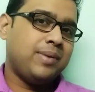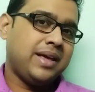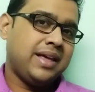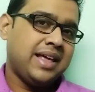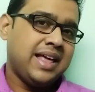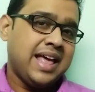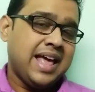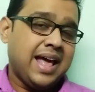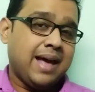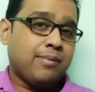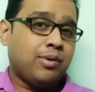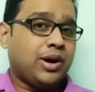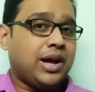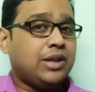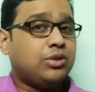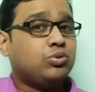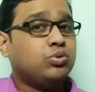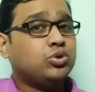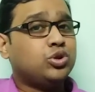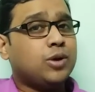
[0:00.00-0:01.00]
হবে এবং
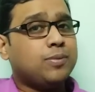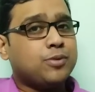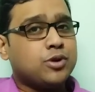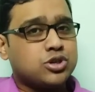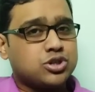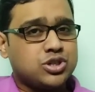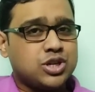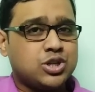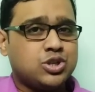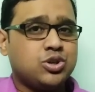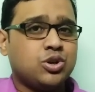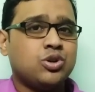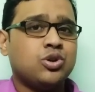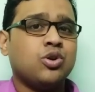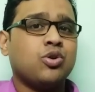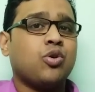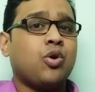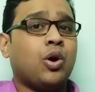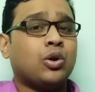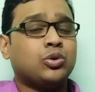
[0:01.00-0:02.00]
এই দুটো প্রশ্নের
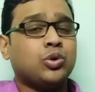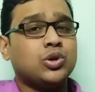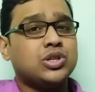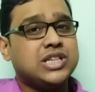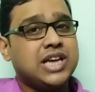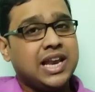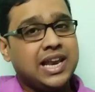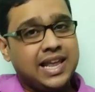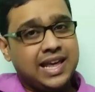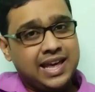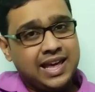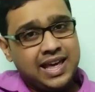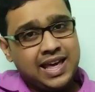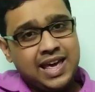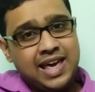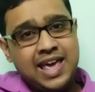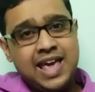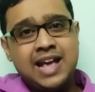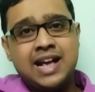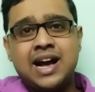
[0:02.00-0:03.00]
জন্য কত ছেলে
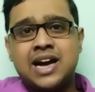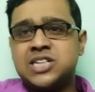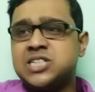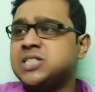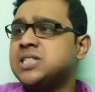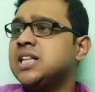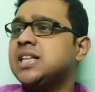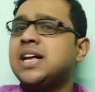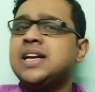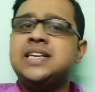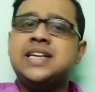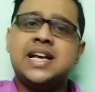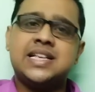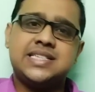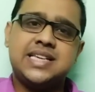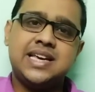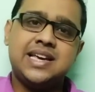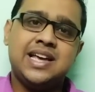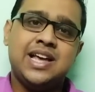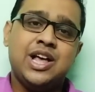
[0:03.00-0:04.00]
একাশিতে দাঁড়িয়ে
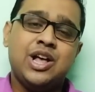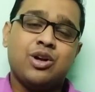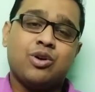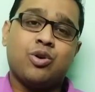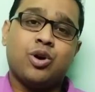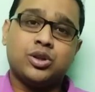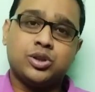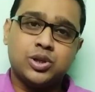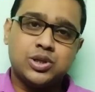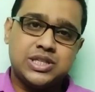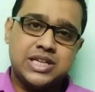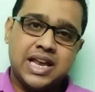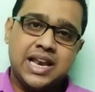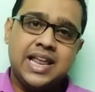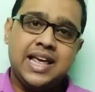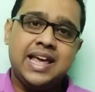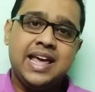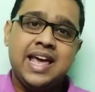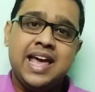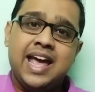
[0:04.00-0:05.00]
আছে কত
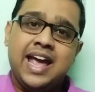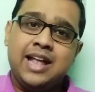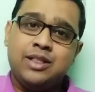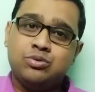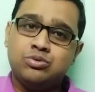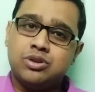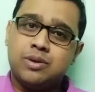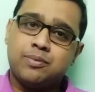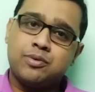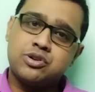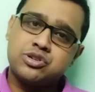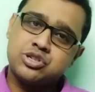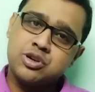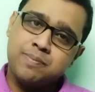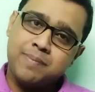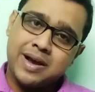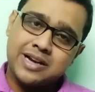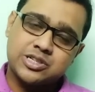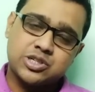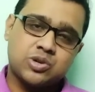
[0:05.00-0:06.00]
ছেলে এই দুটো প্রশ্ন
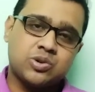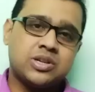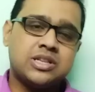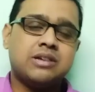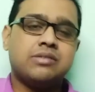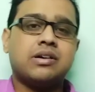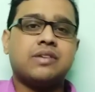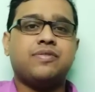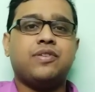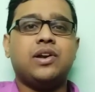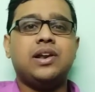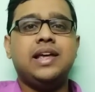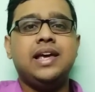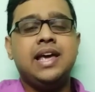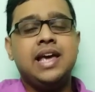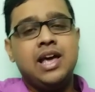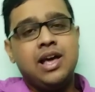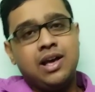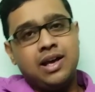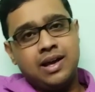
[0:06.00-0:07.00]
পাস করে যাওয়ার ফলে
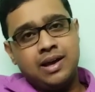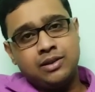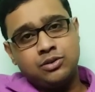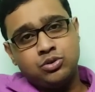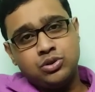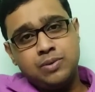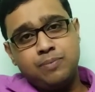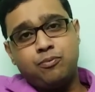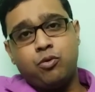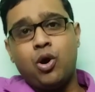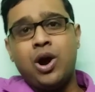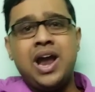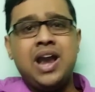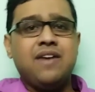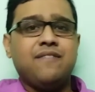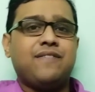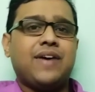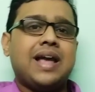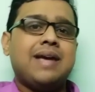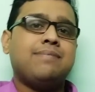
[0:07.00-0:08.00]
যদি
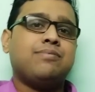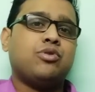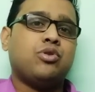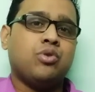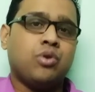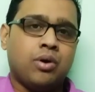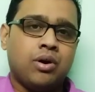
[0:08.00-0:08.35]
পয়েন্ট ফাইভ